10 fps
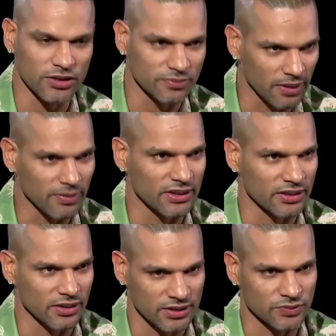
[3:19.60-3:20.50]
आज मैं
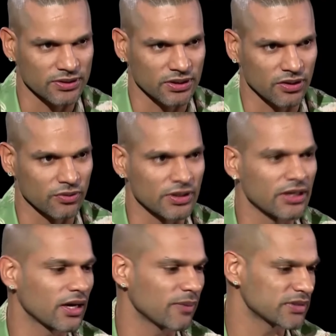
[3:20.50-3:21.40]
बातें कर इस वक्त कर रहा हूँ
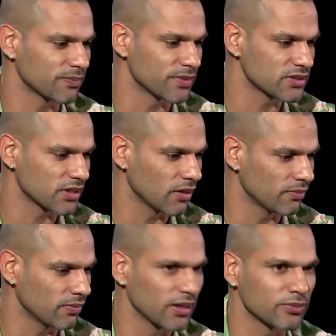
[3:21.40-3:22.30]
ये अगर मेरे बीस
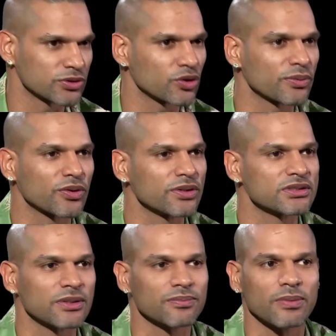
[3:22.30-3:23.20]
साल पहले पूछे तो मेरे को
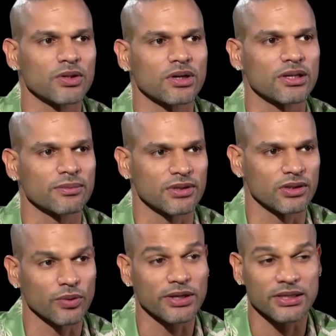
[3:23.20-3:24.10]
इन सब बातों का नहीं
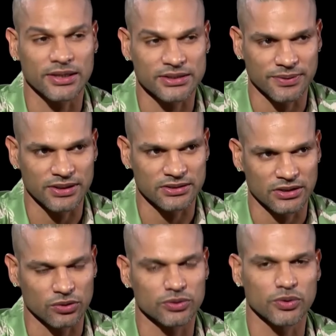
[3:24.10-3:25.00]
पता तो एक
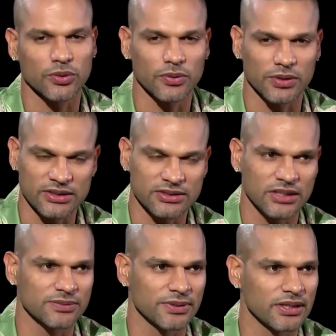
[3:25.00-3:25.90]
एक्सपीरियंस है तो जो
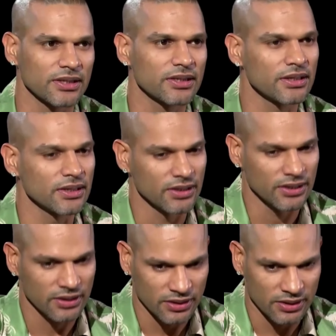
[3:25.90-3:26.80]
यंगस्टर्स भी
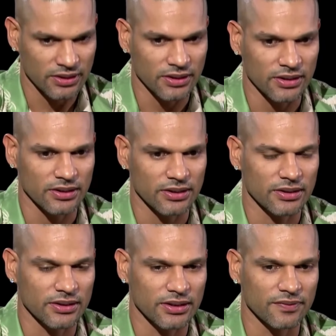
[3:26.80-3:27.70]

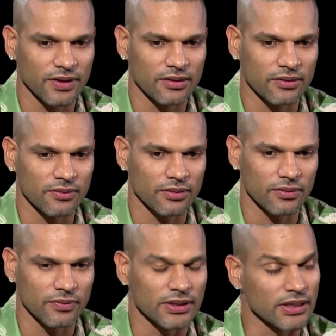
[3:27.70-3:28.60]
हैं इवन
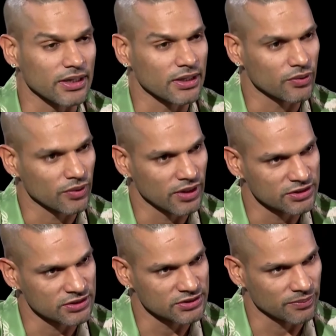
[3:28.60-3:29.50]
वन गेटिंग इन टू
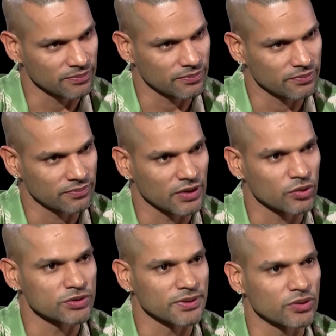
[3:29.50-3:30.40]
रिलेशनशिप या
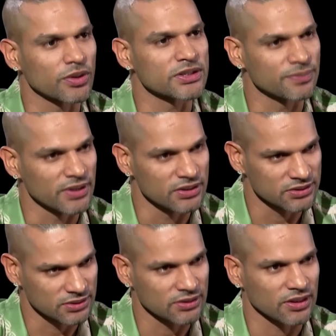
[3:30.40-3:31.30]
कुछ भी तो
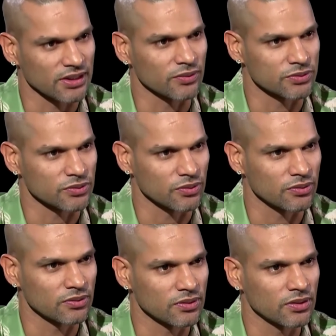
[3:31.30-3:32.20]
एक्सपीरियंस करें
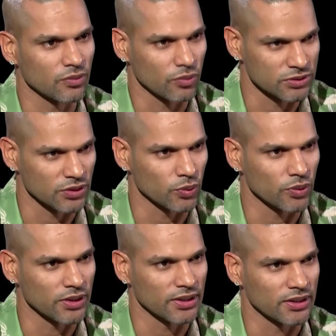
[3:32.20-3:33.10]
उसको वो
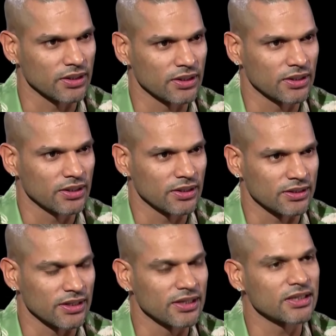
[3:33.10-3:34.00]
ज़रूरी है
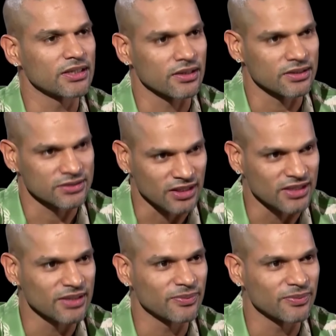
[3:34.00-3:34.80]
ये नहीं कि जल्दी